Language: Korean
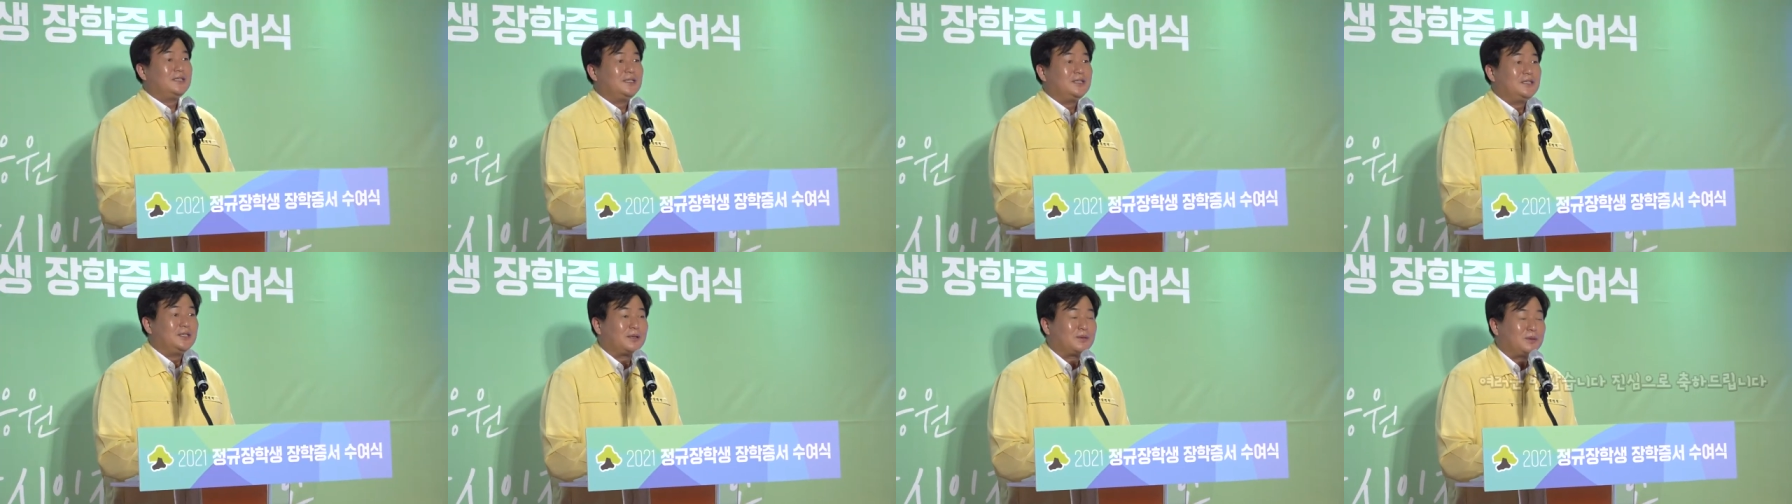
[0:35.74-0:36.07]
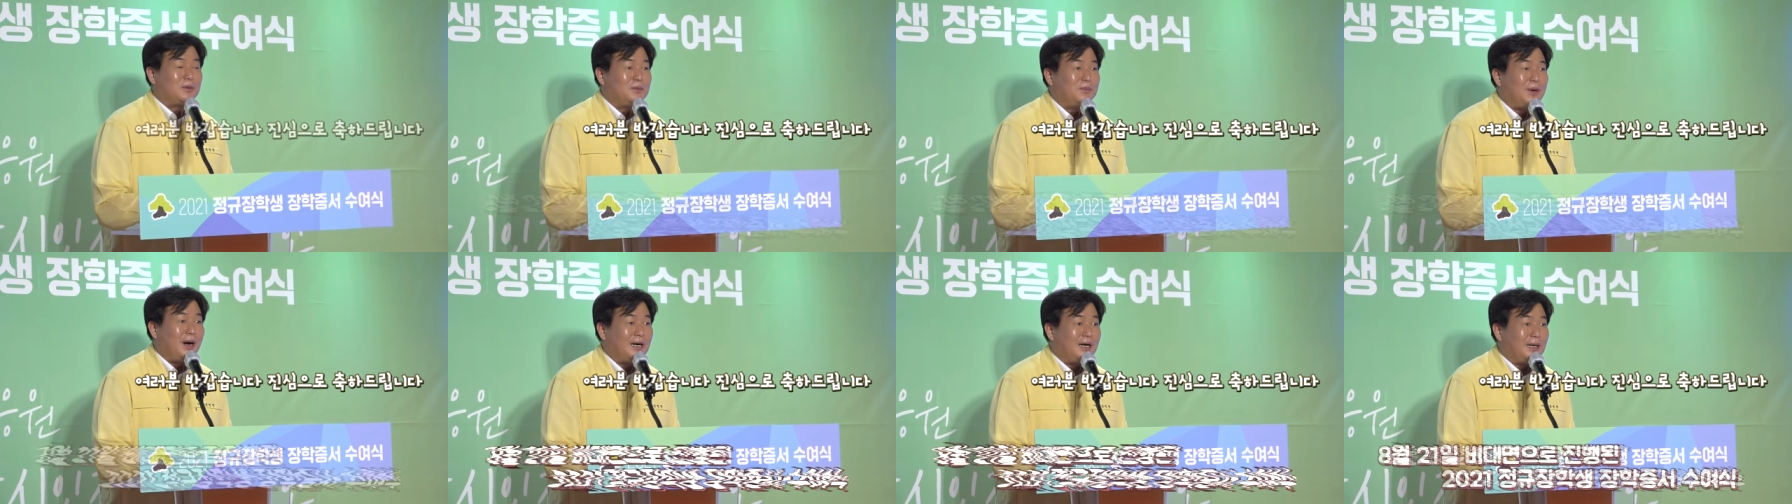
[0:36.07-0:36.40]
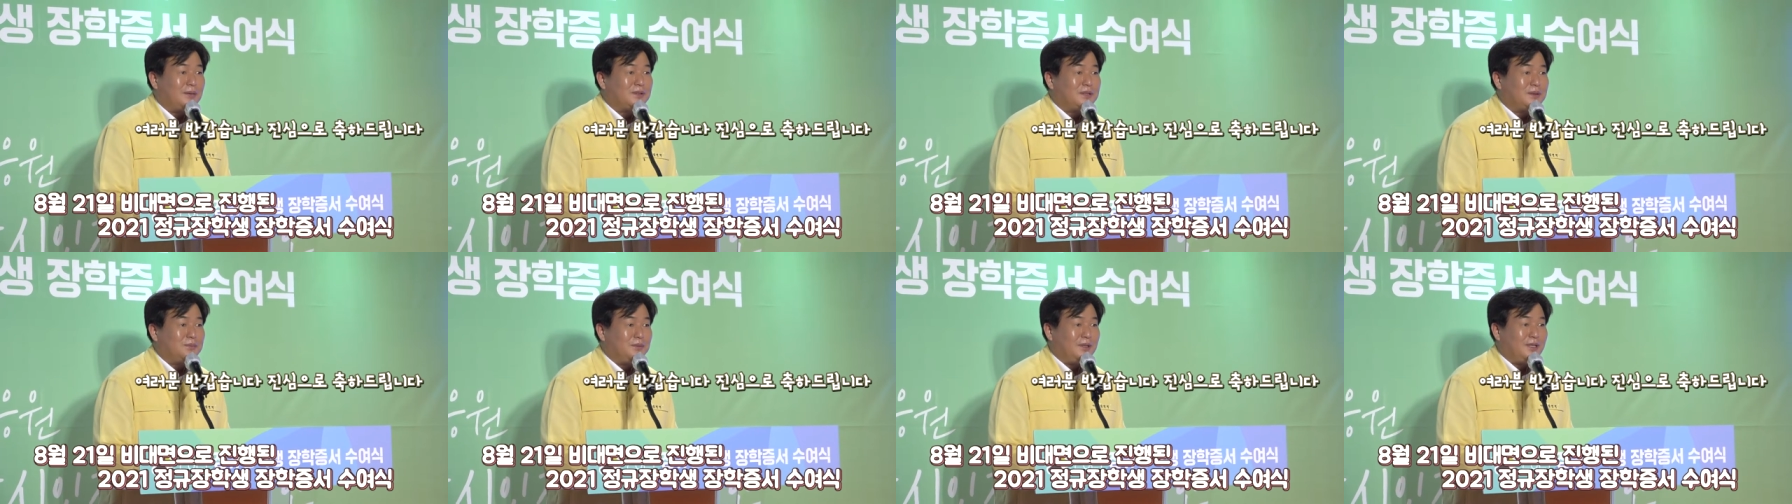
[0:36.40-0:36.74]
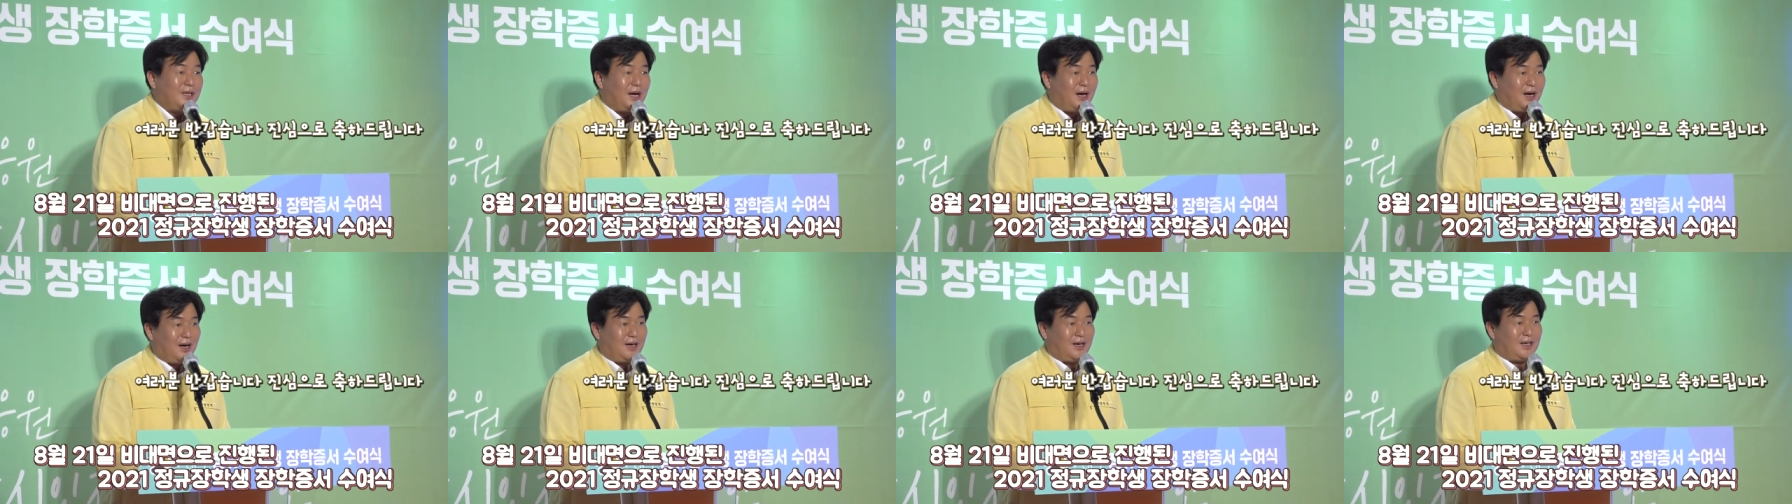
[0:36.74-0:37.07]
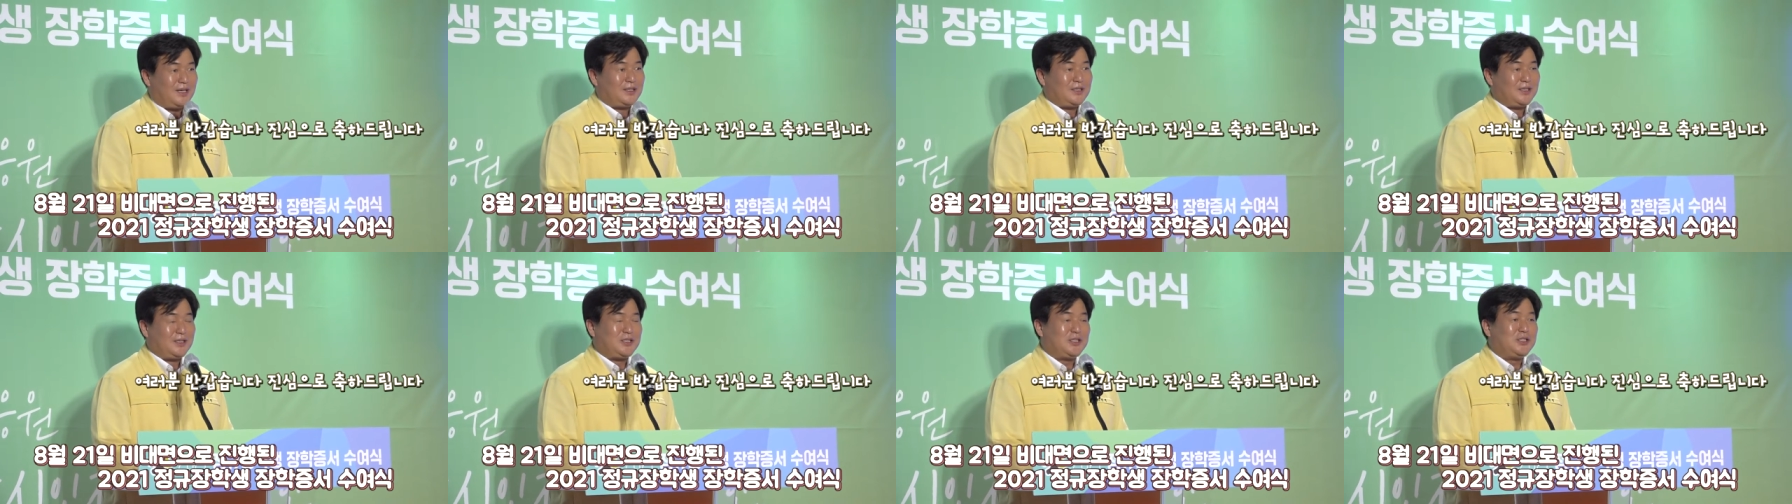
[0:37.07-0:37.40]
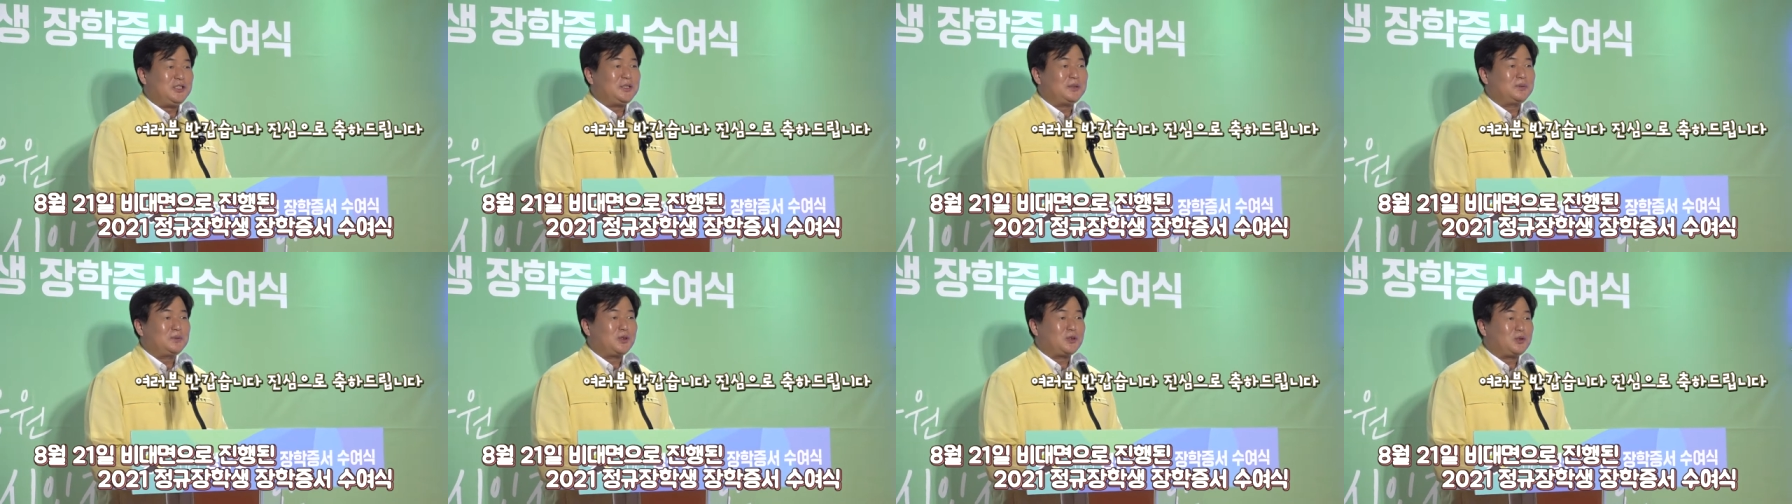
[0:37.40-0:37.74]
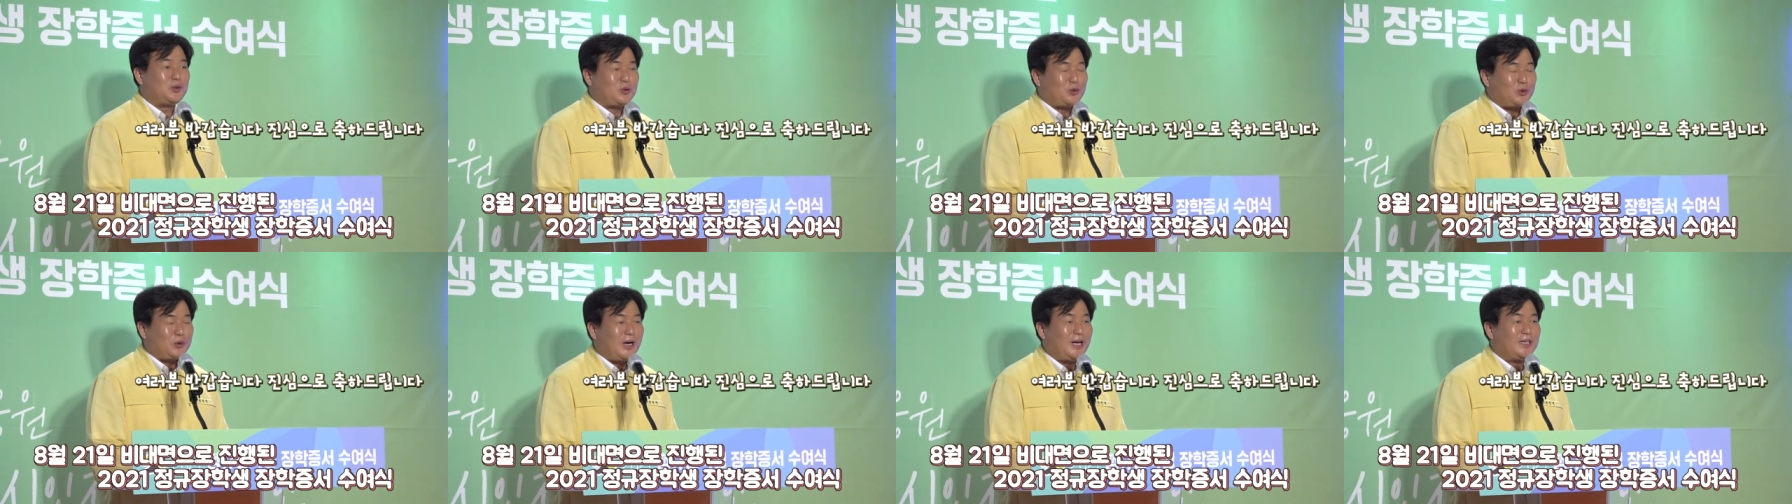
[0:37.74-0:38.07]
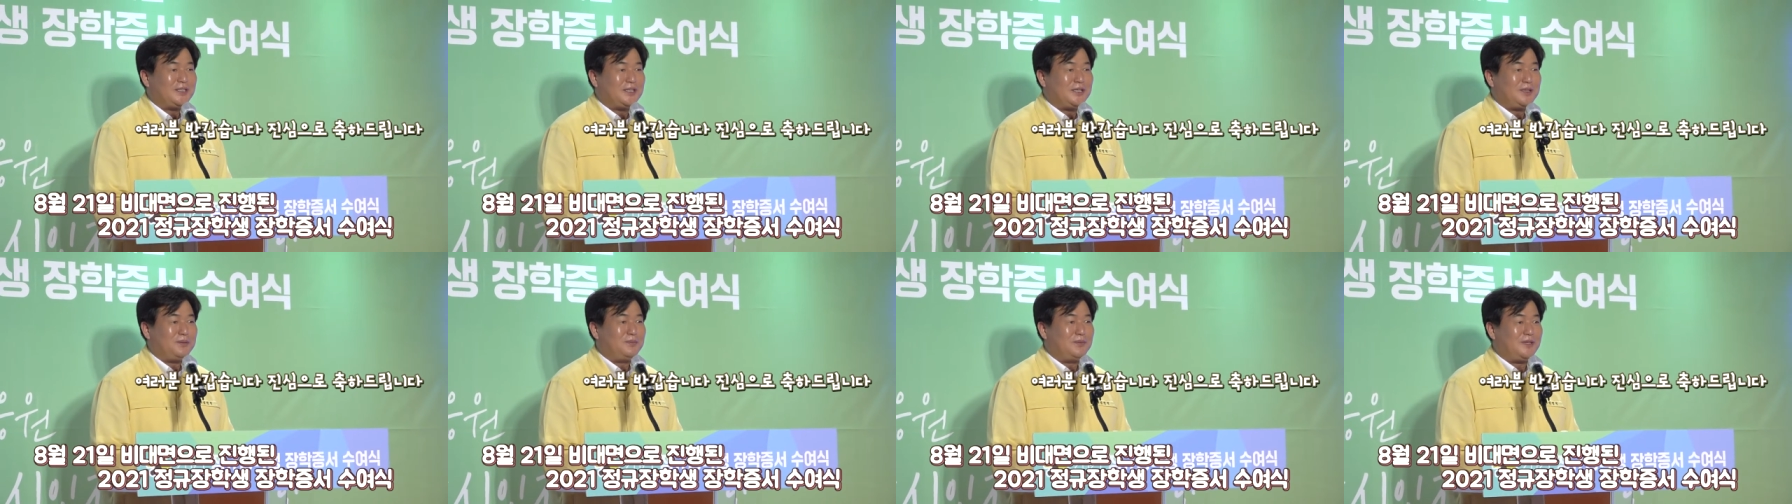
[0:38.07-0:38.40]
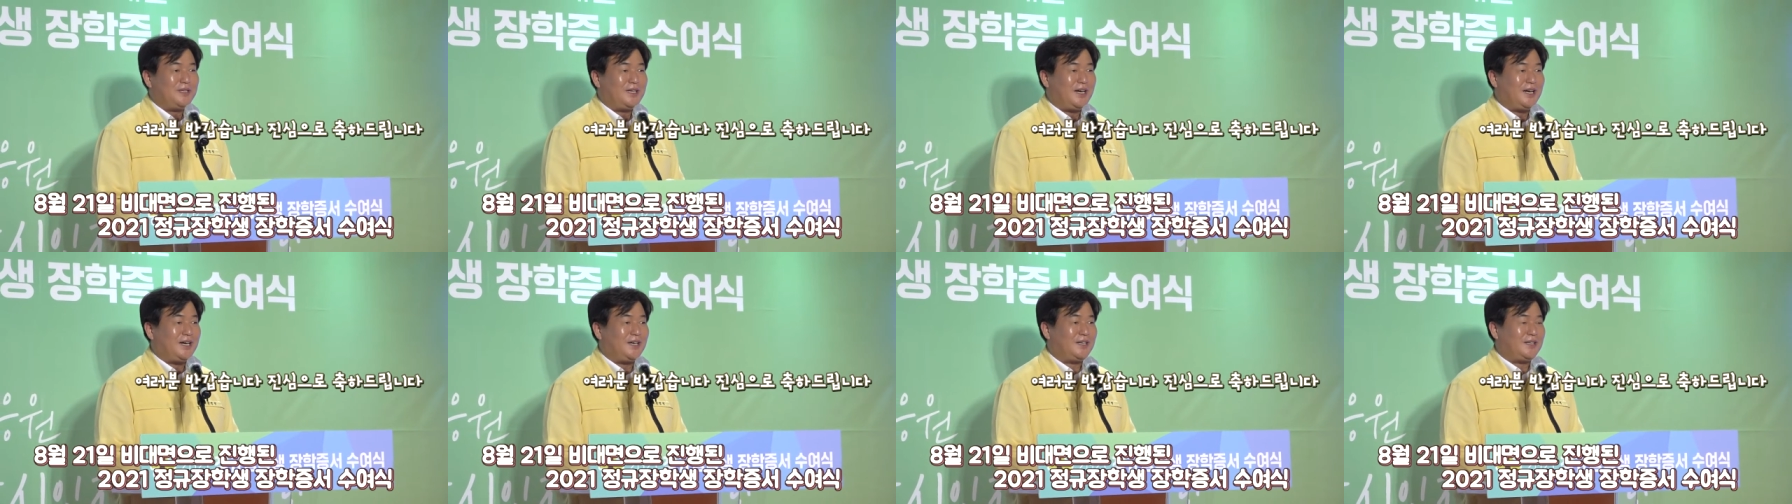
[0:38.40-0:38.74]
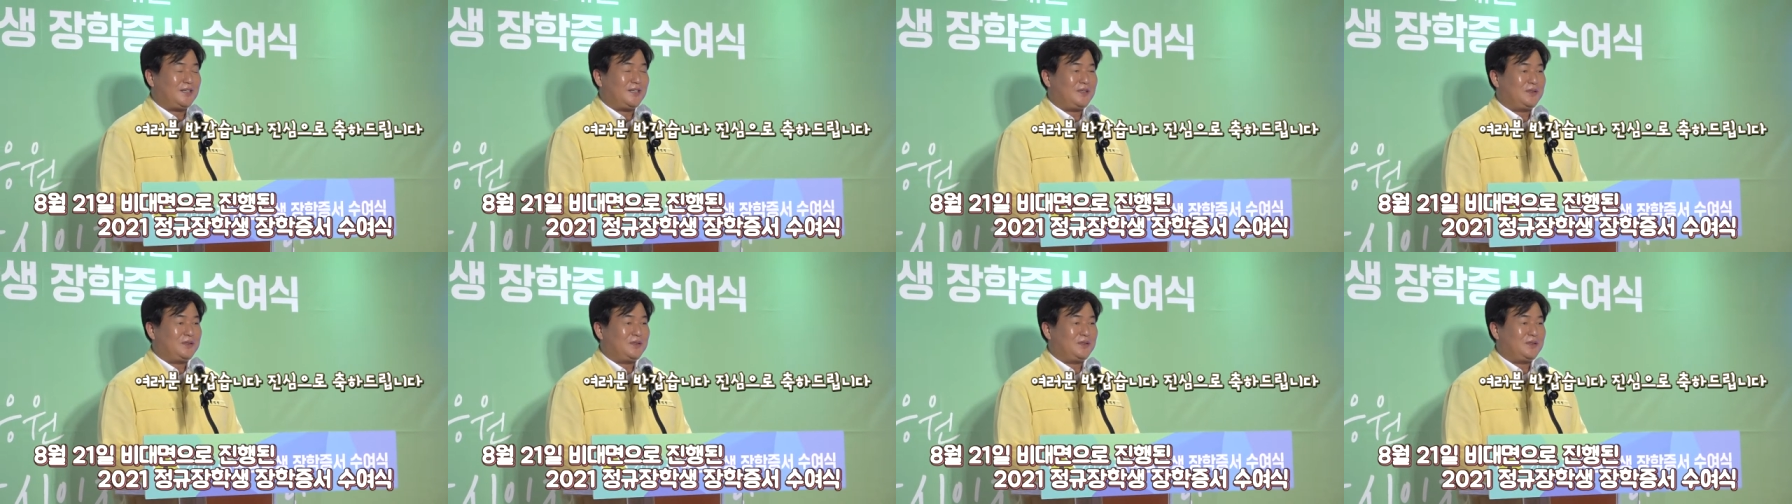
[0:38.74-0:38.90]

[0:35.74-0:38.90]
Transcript: 여러분 반갑습니다. 예, 진심으로 축하드립니다.